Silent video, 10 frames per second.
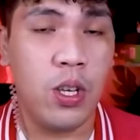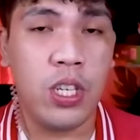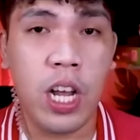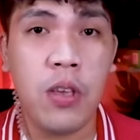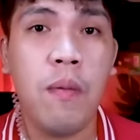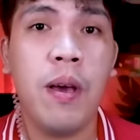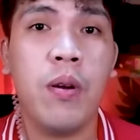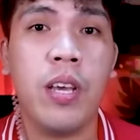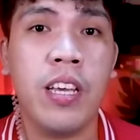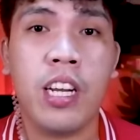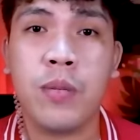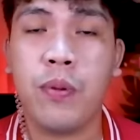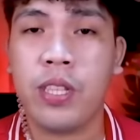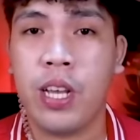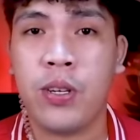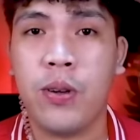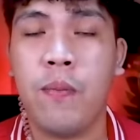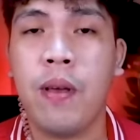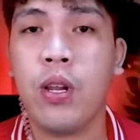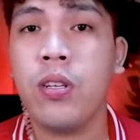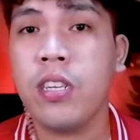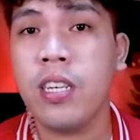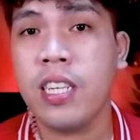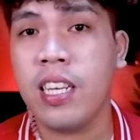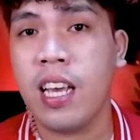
Siya yung merong ingress protection. Pero yung charging